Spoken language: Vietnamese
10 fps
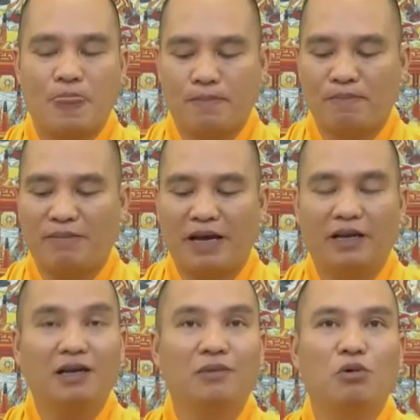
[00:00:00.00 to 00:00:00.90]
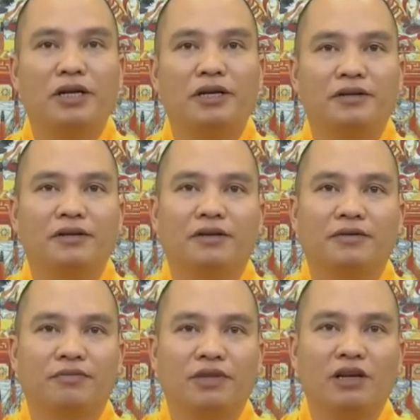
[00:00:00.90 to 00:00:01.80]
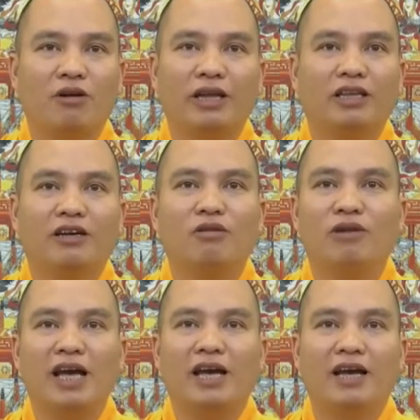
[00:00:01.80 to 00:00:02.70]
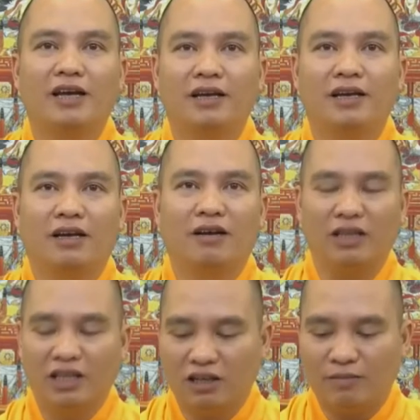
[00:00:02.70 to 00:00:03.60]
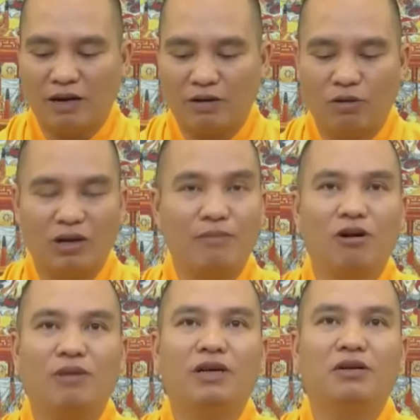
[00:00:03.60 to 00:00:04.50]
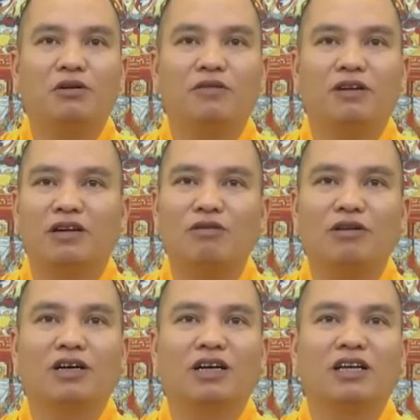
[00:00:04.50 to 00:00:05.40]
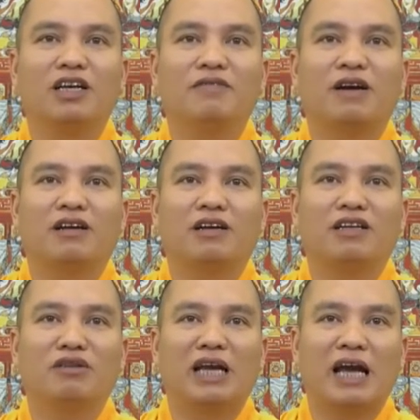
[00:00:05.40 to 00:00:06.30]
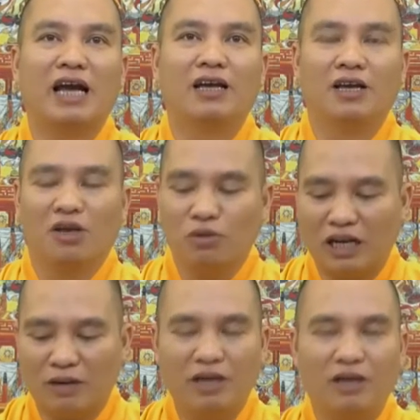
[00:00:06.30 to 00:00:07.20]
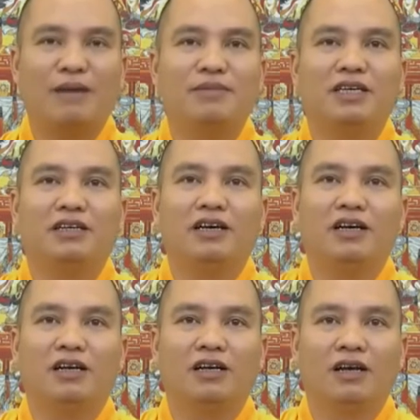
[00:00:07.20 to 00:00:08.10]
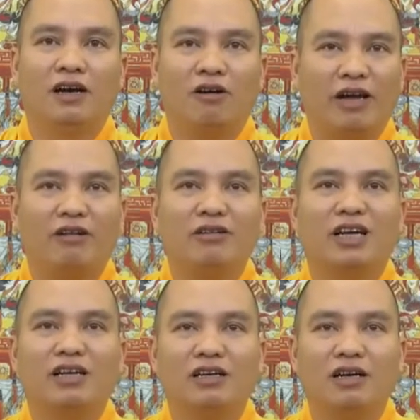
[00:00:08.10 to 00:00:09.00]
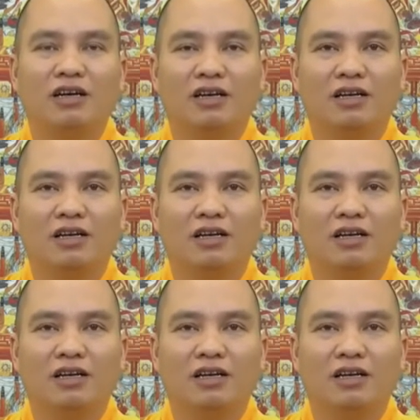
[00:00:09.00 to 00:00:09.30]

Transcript: bà mẹ rất là buồn nhưng nói thì nó không nghe nói thì nó bảo khổ lắm con biết rồi và nó đóng cửa cả thình vào nó ở trong nhà cũng chẳng biết nó làm gì nữa gọi nó cũng chẳng thưa